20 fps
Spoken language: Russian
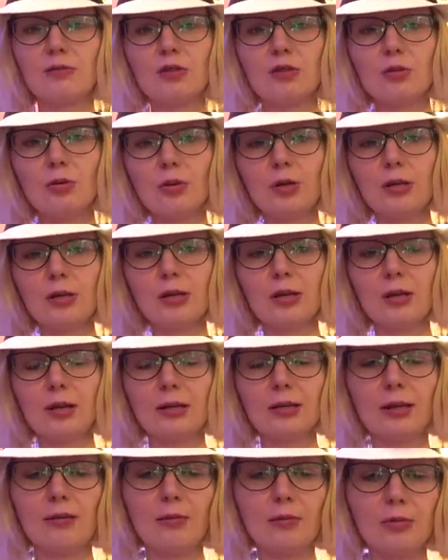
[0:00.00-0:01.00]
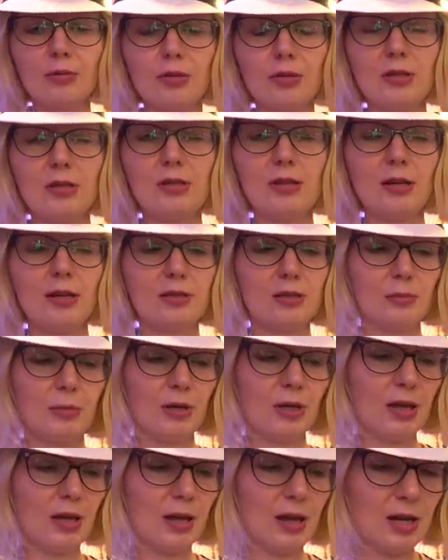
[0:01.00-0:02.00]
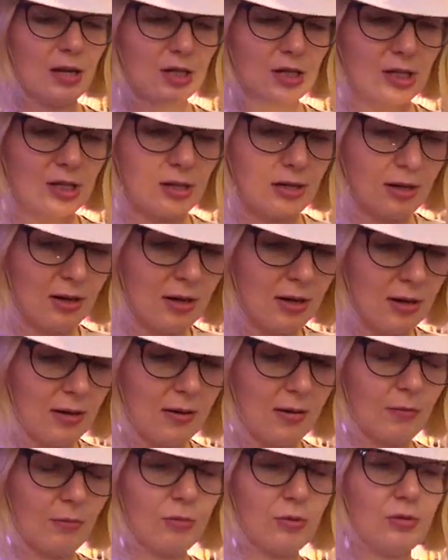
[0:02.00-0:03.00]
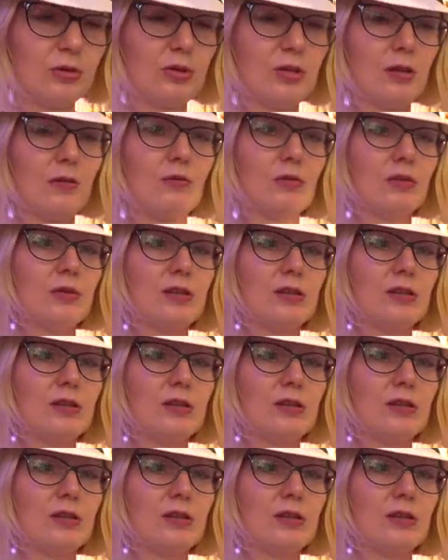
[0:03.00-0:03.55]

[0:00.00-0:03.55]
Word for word: в столике, когда вы будете делать макияж – будете его